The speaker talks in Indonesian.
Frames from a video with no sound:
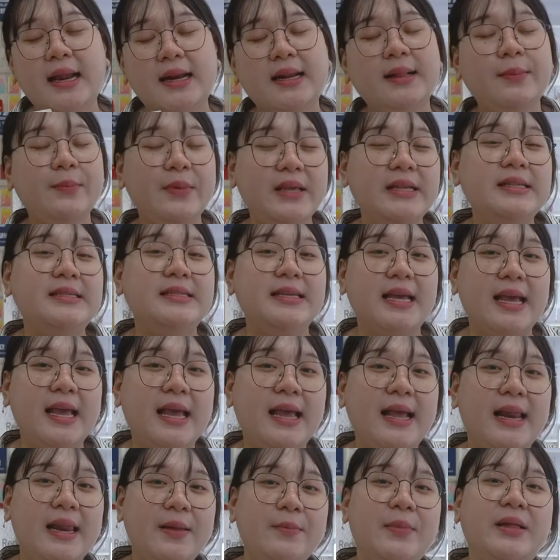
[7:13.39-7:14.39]
Realme
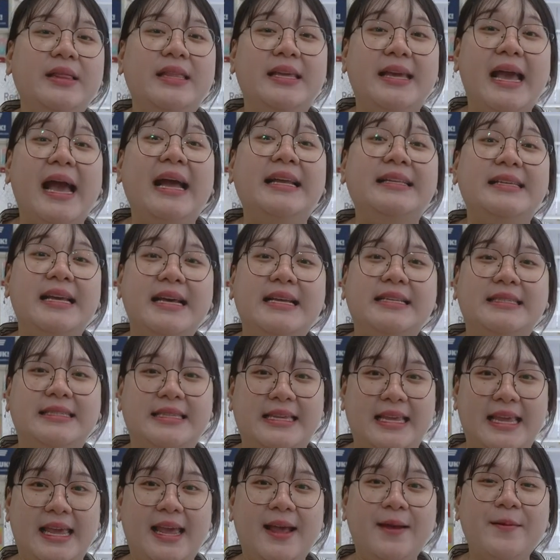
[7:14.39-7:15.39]
C53 aja
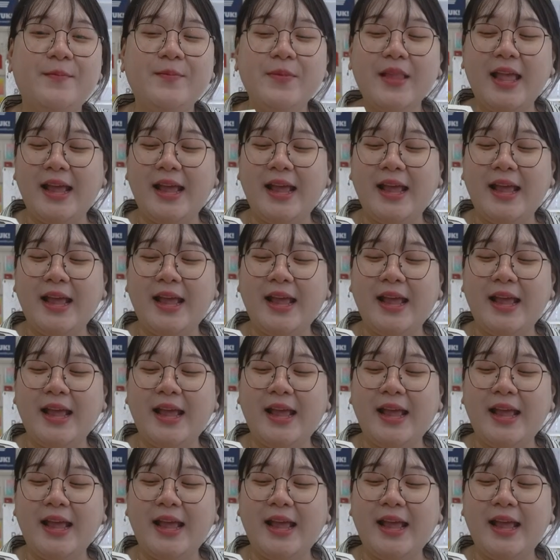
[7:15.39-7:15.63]
sih.